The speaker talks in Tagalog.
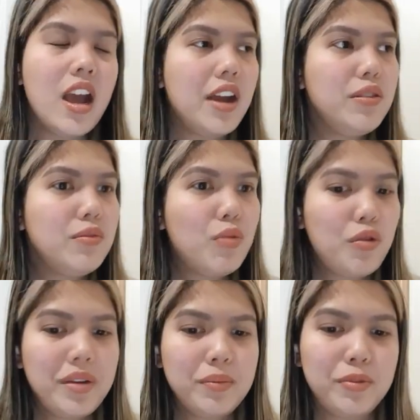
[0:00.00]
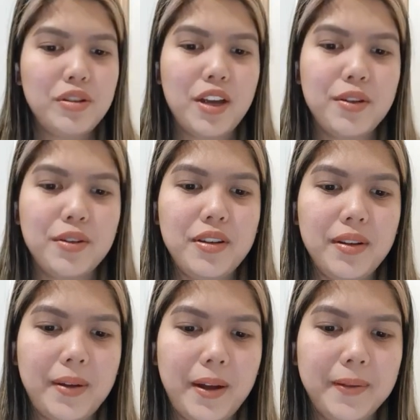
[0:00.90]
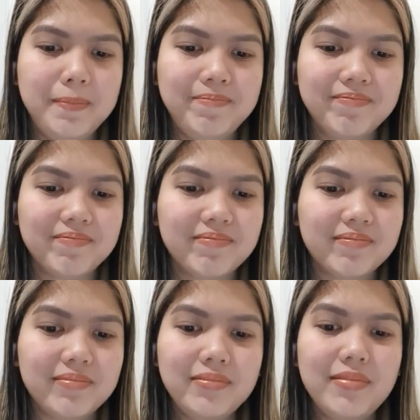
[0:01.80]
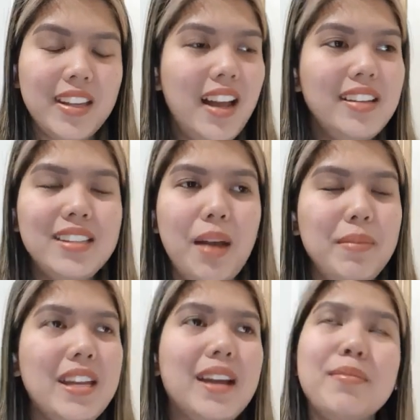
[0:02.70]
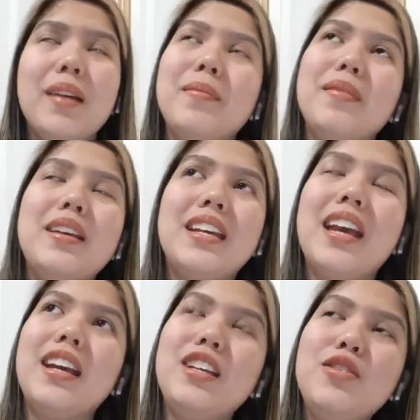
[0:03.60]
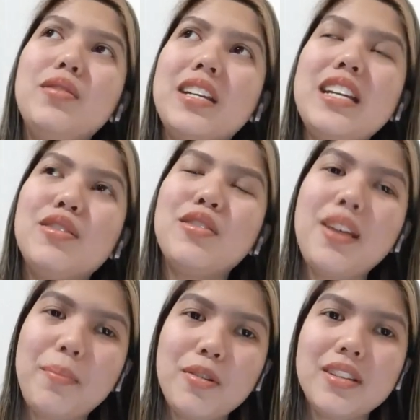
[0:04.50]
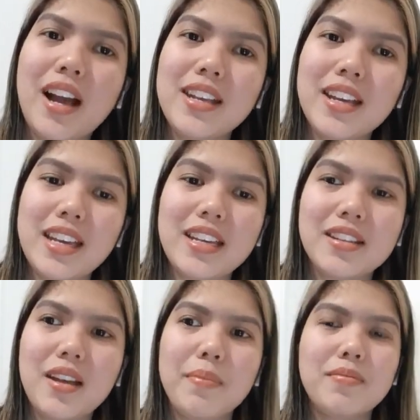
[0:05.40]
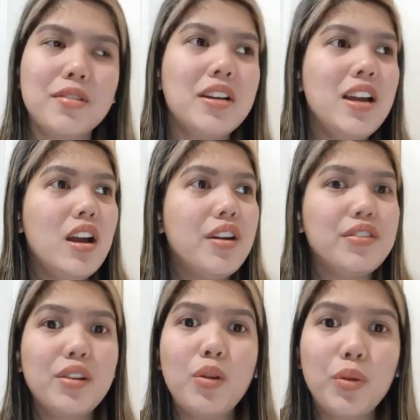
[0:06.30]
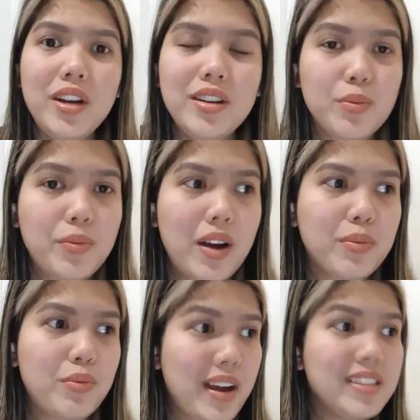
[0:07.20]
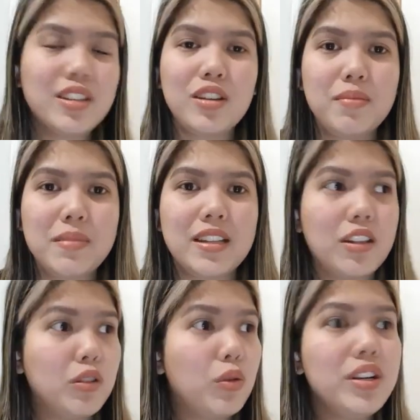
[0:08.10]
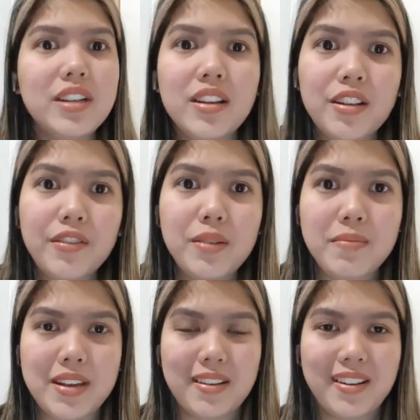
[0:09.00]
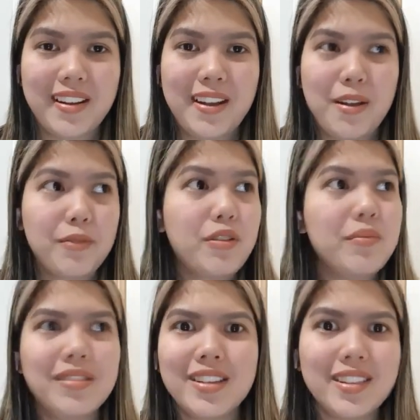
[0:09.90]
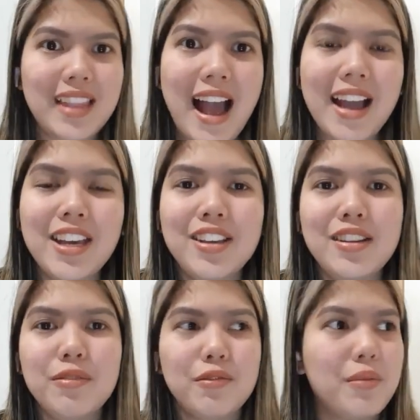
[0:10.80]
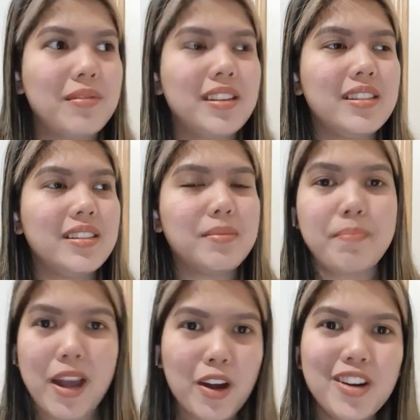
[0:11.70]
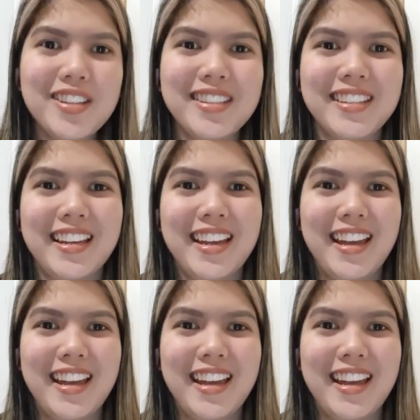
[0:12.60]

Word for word: And nung moment po na yon um, ang sabi niya, yung reason niya po sa kanyang isip, no, the Lord rescued me, the Lord delivered me from this lion, from this bears,